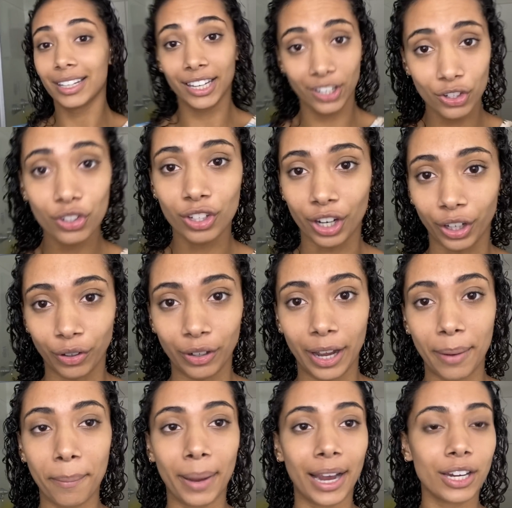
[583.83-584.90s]
que estranho, né?
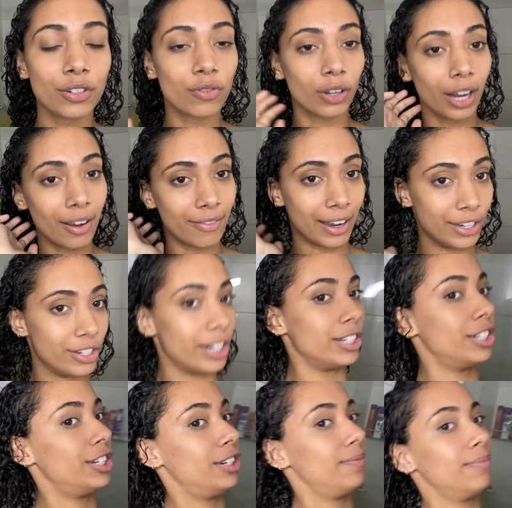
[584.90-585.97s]
Mas vou lavar,
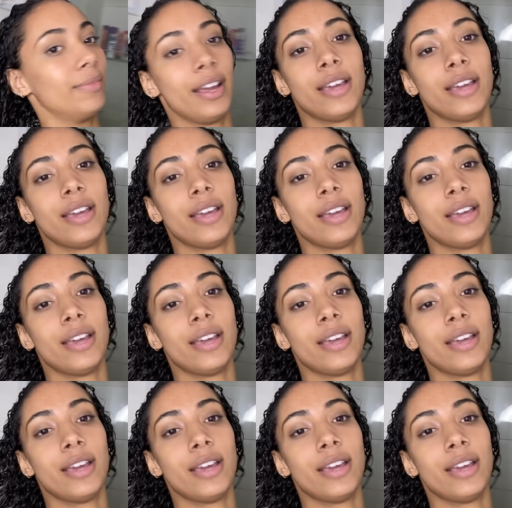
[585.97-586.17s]
gente. É